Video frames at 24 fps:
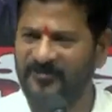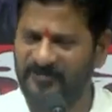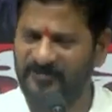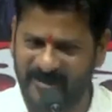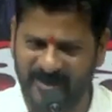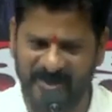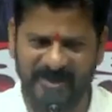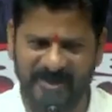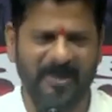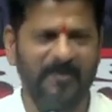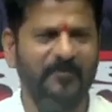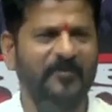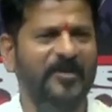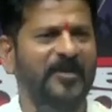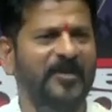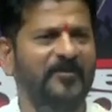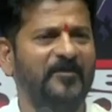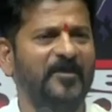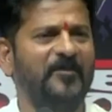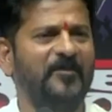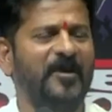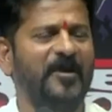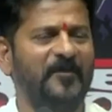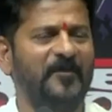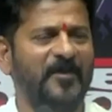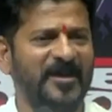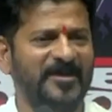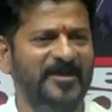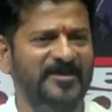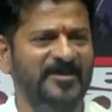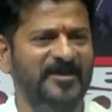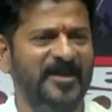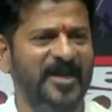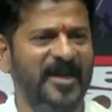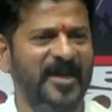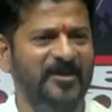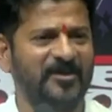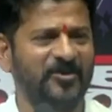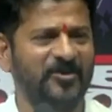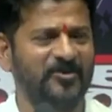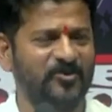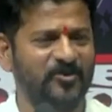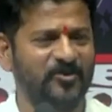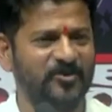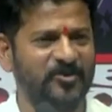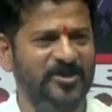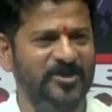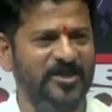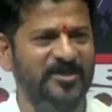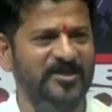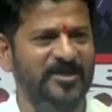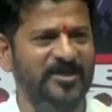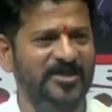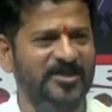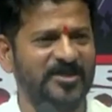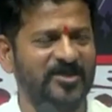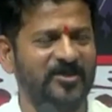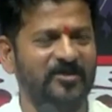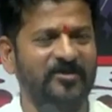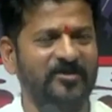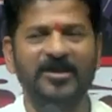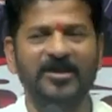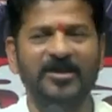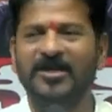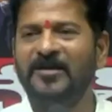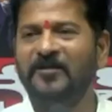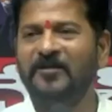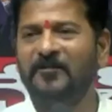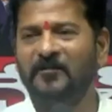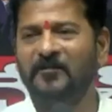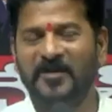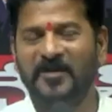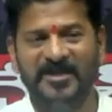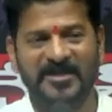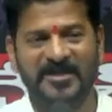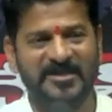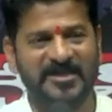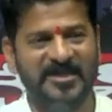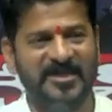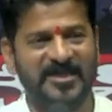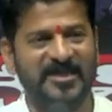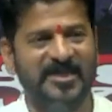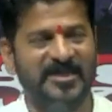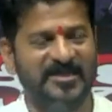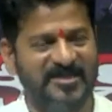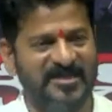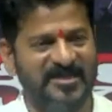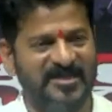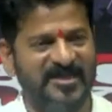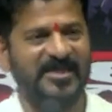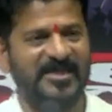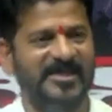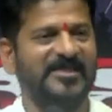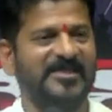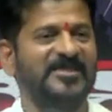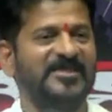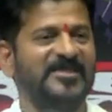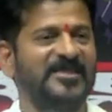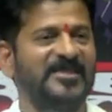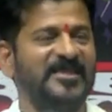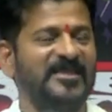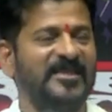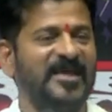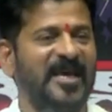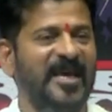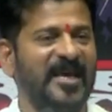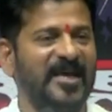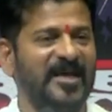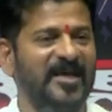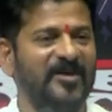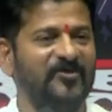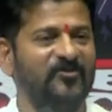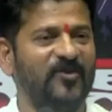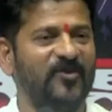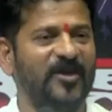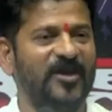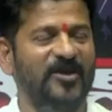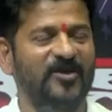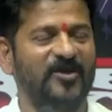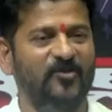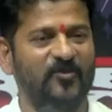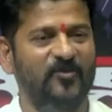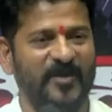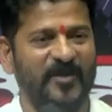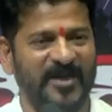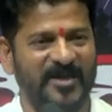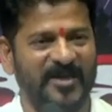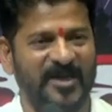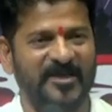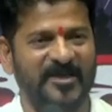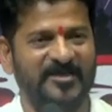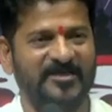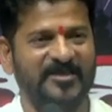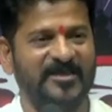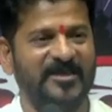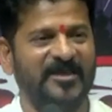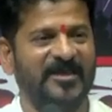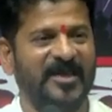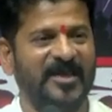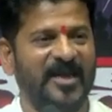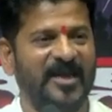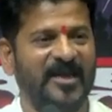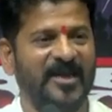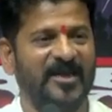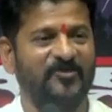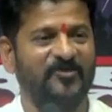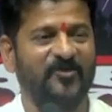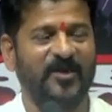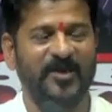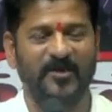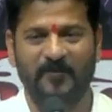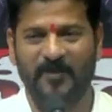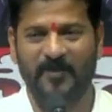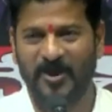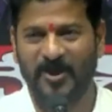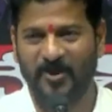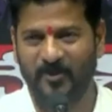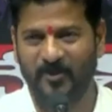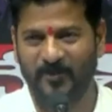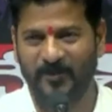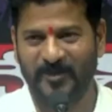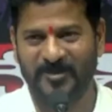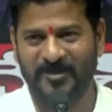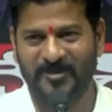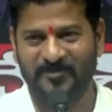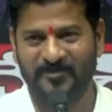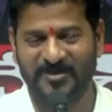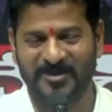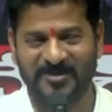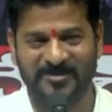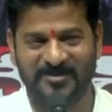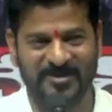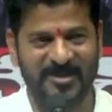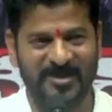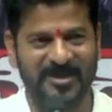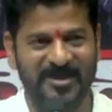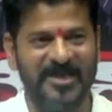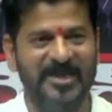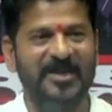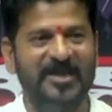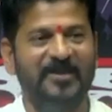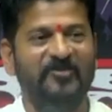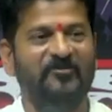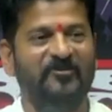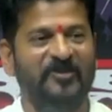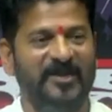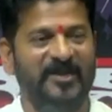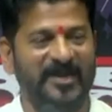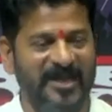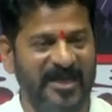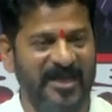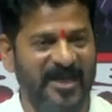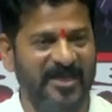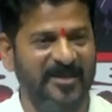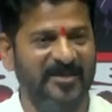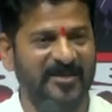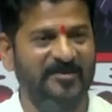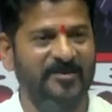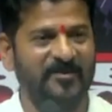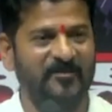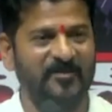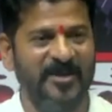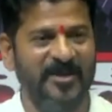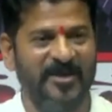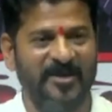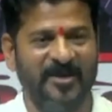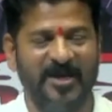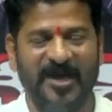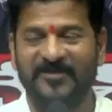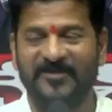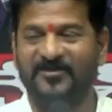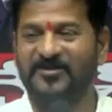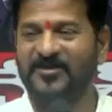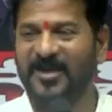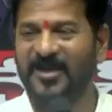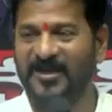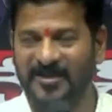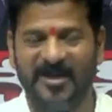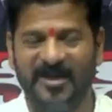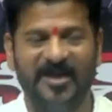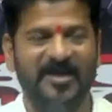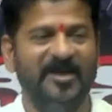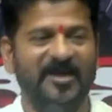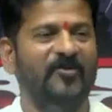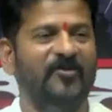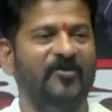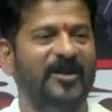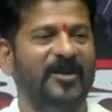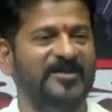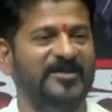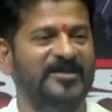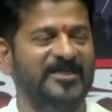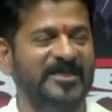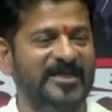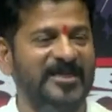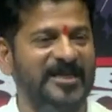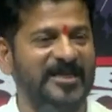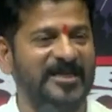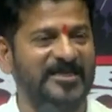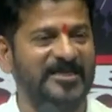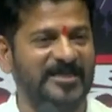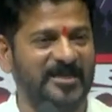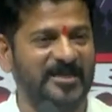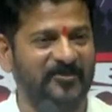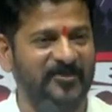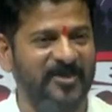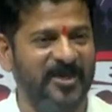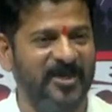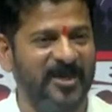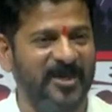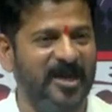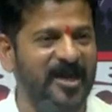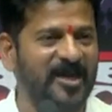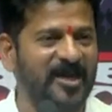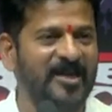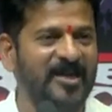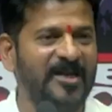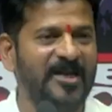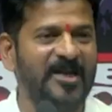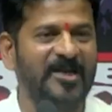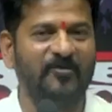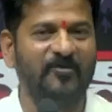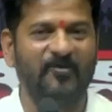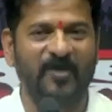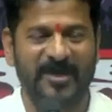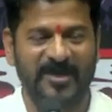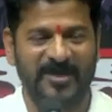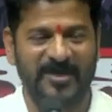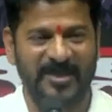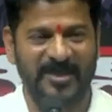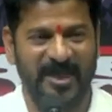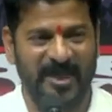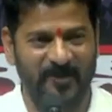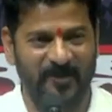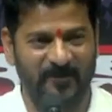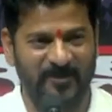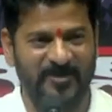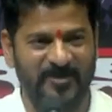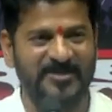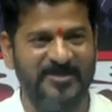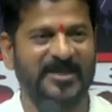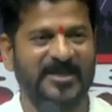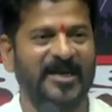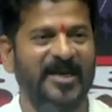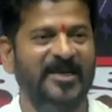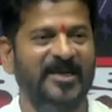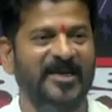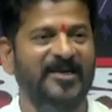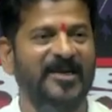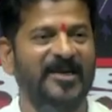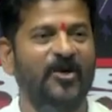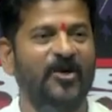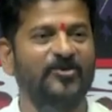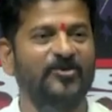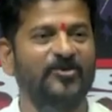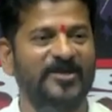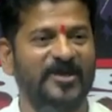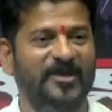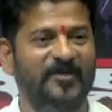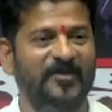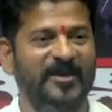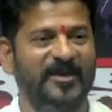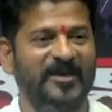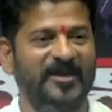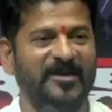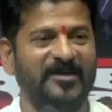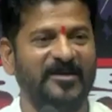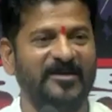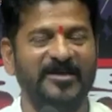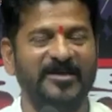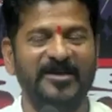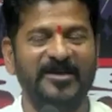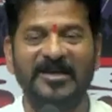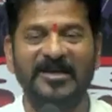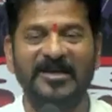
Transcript: డెఫినెట్గా మేమే మా పార్టీ నాయకులకు సూచన చేసినాం బీసీ ఎస్సీ ఎస్టీ నాయకత్వాలను మైనారిటీల నాయకత్వాన్ని బలోపేతం చేసి వీలైనంత మేరకు అత్యధికంగా వాళ్ళకి సీట్లు ఇచ్చే విధంగా వాళ్ళని గెలిపించడానికి అవసరమైన